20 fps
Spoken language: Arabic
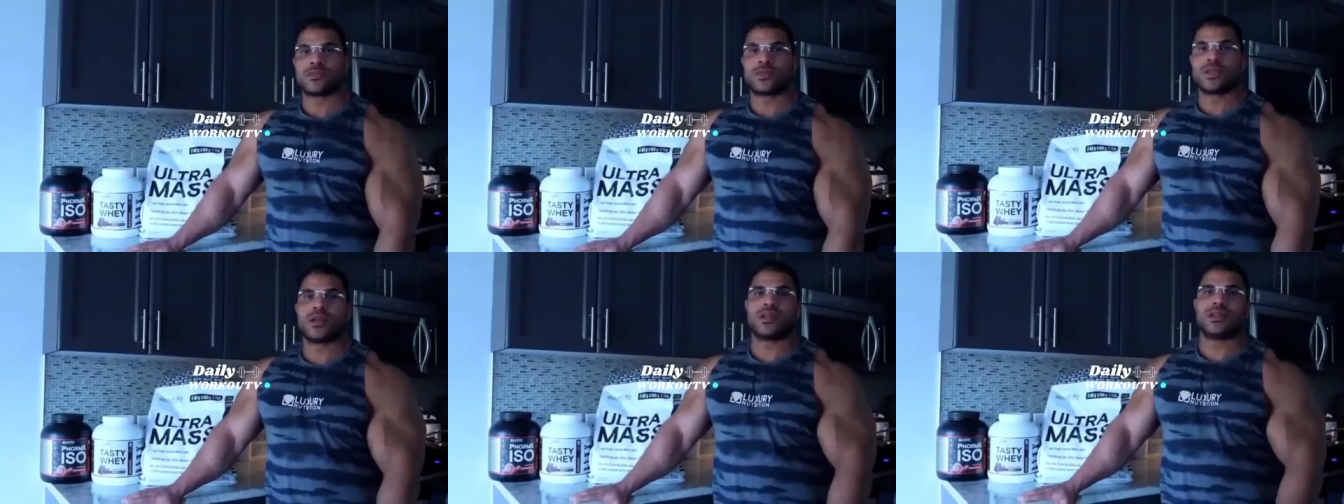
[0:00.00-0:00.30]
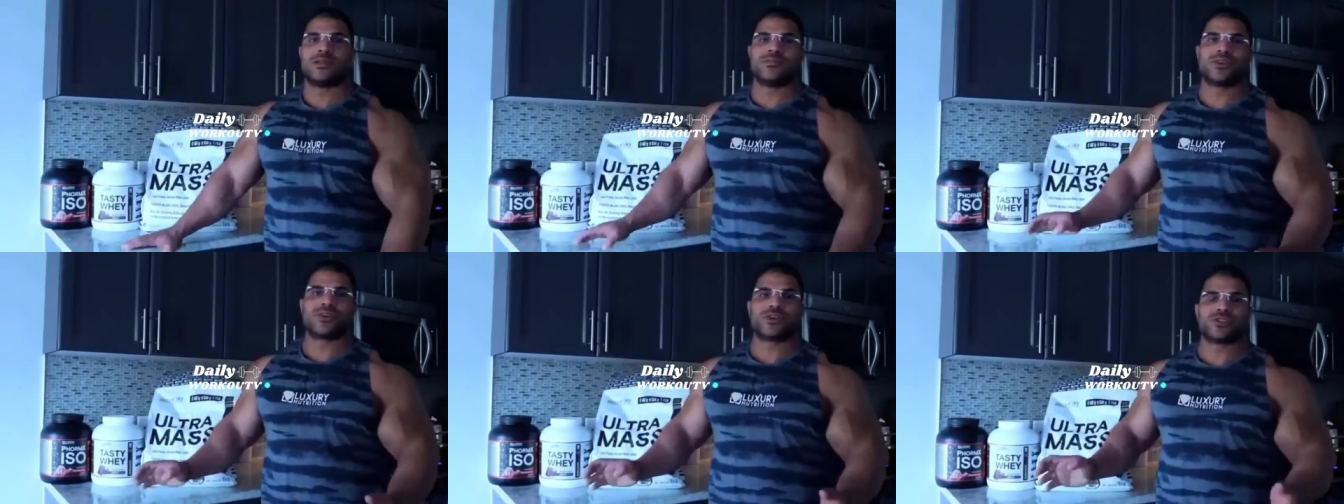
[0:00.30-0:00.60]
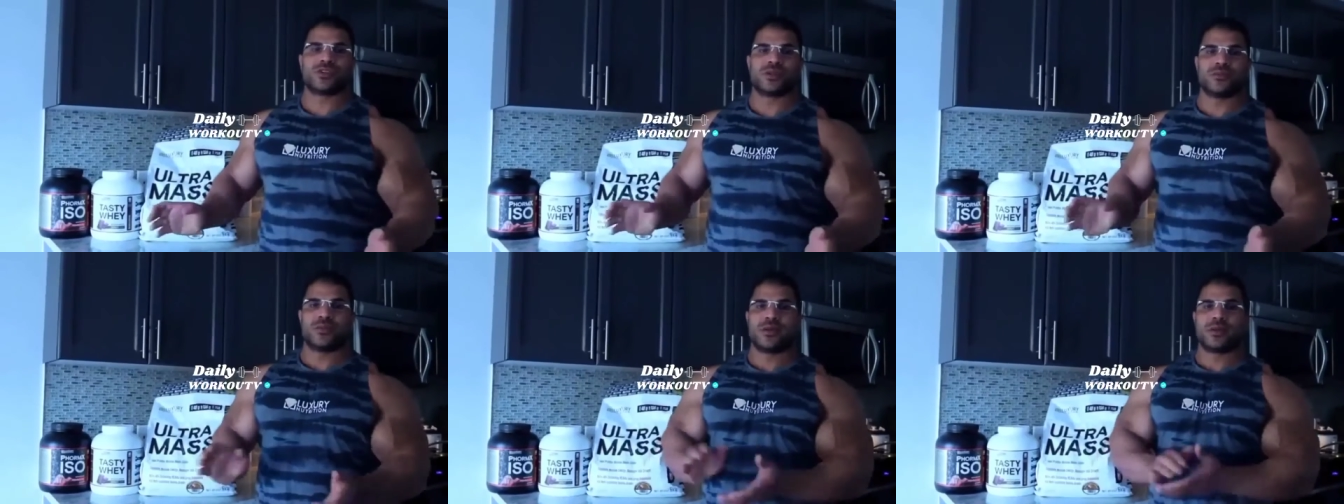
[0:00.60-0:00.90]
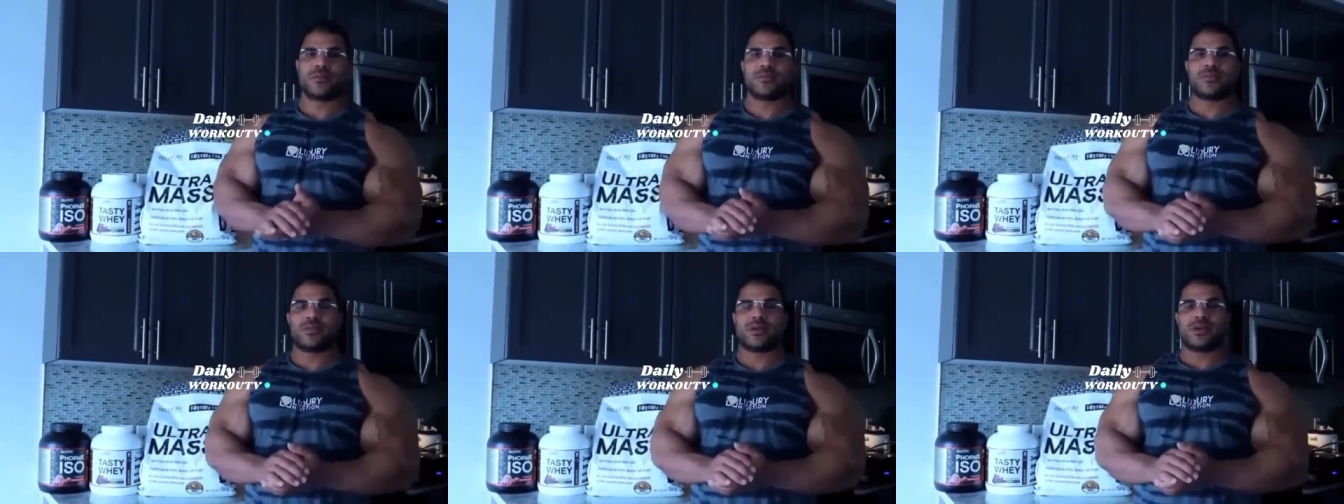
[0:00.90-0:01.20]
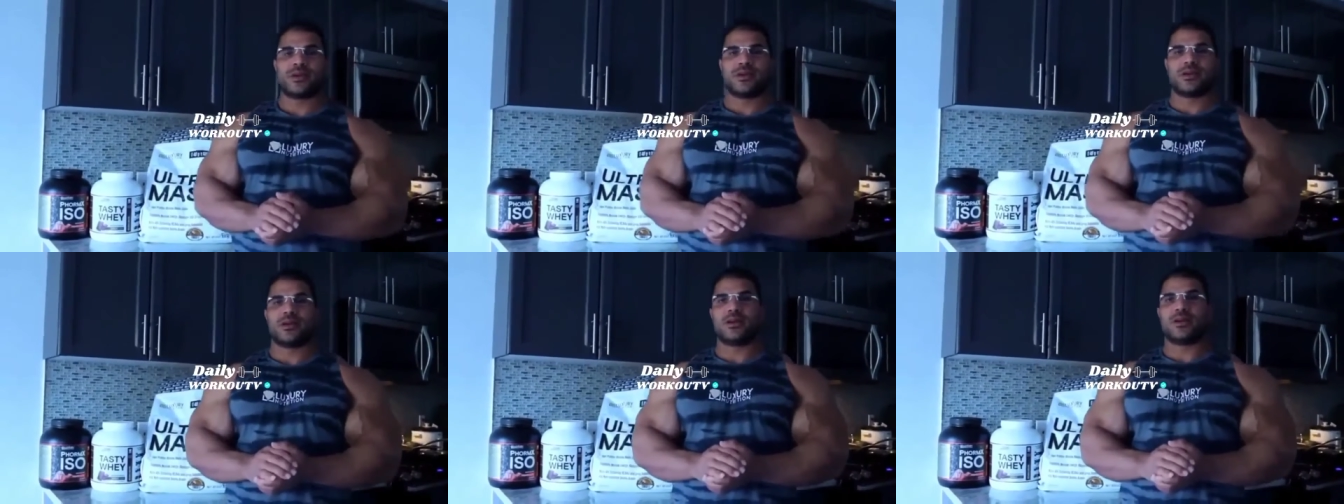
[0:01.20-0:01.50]
اهلا بكم يا شباب
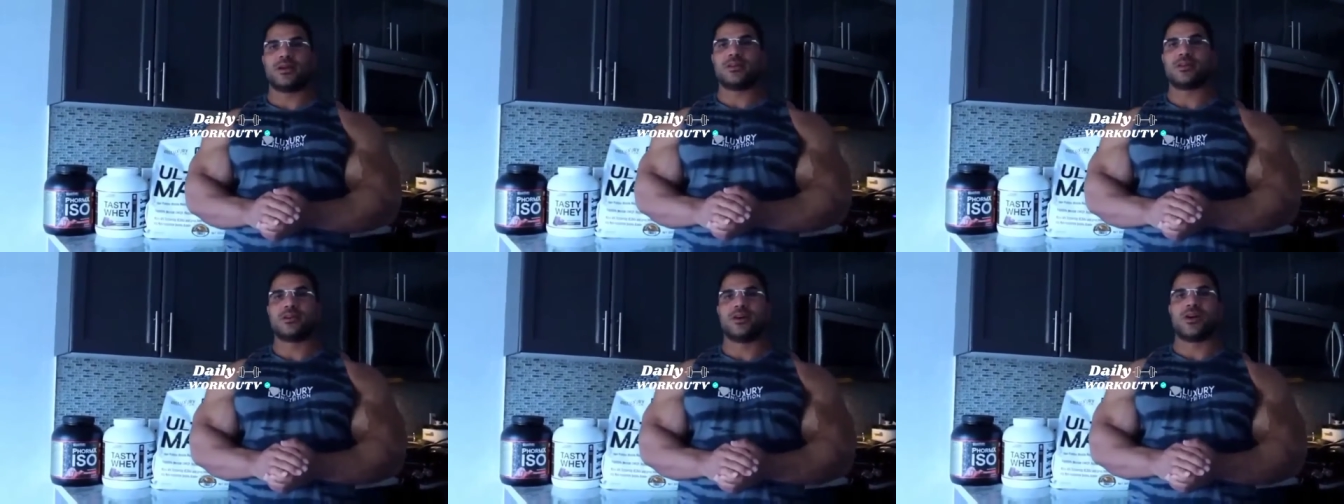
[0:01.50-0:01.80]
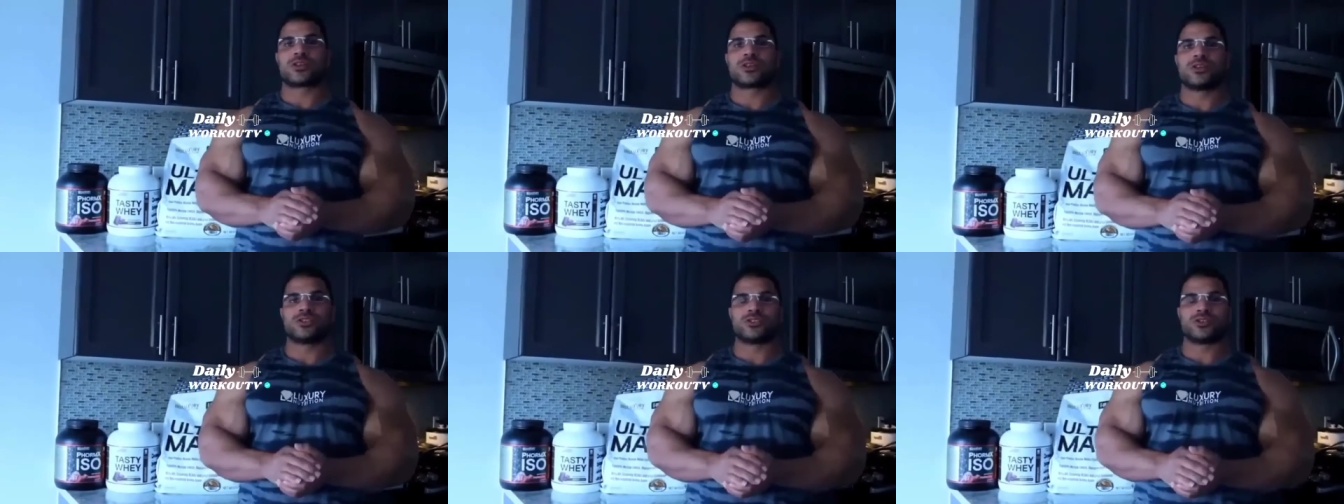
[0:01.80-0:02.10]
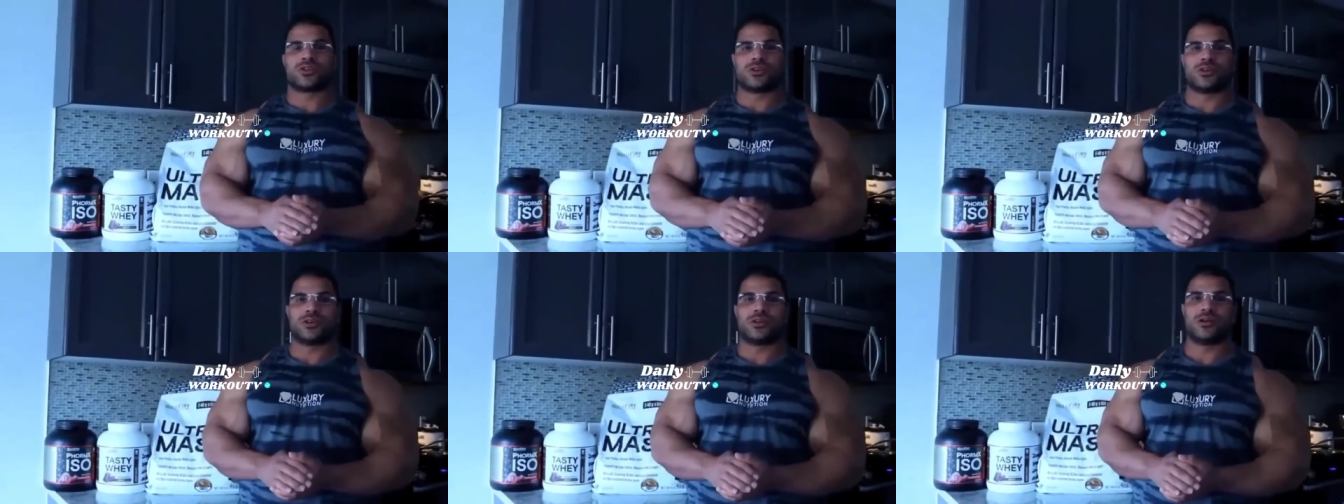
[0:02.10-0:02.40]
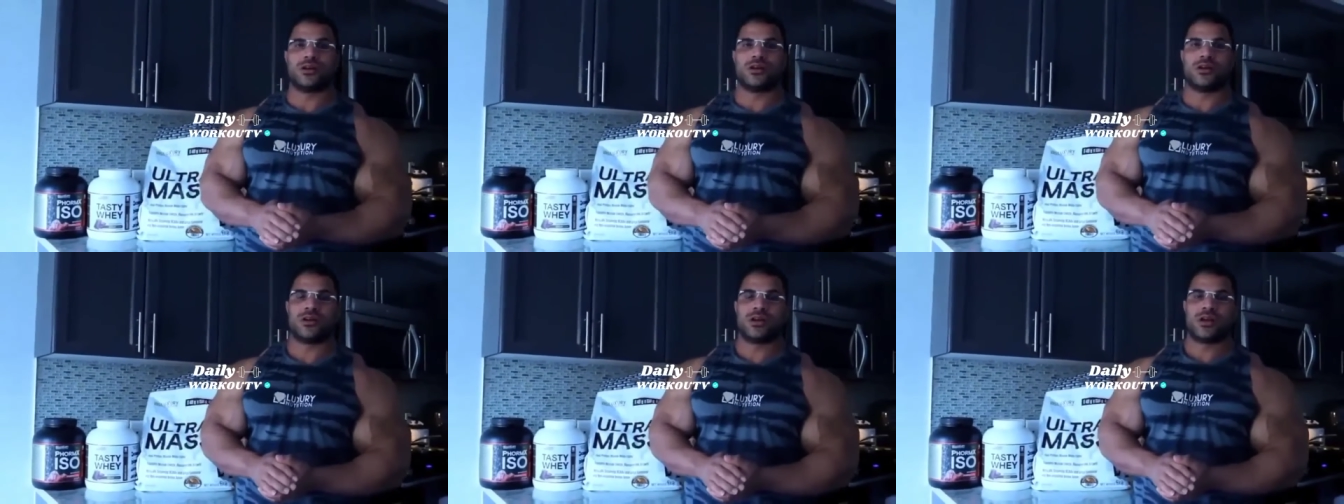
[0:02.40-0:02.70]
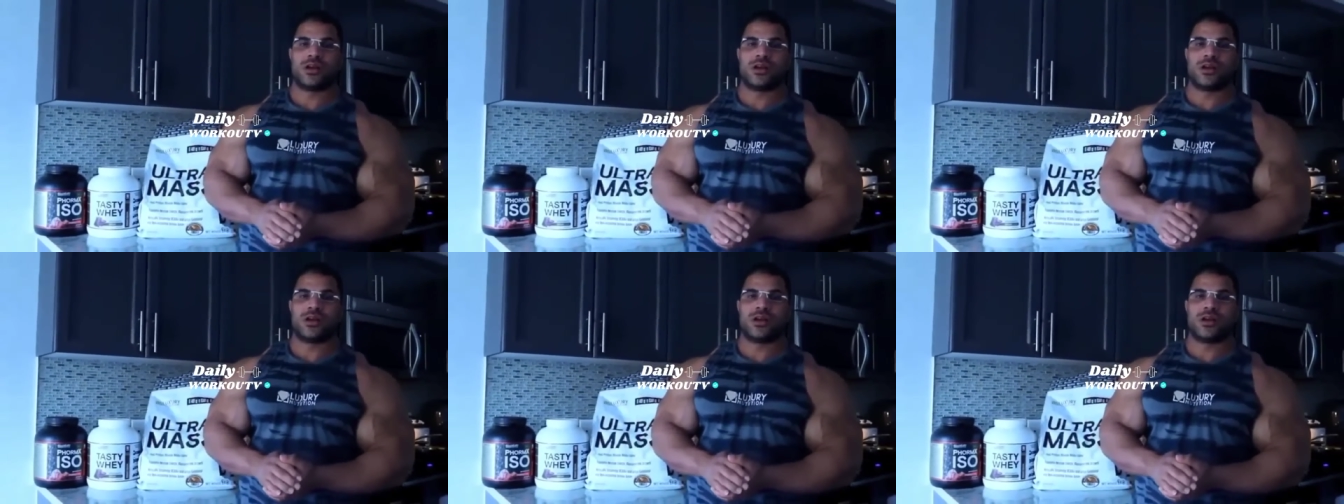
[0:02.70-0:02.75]
آه النهارده ان شاء الله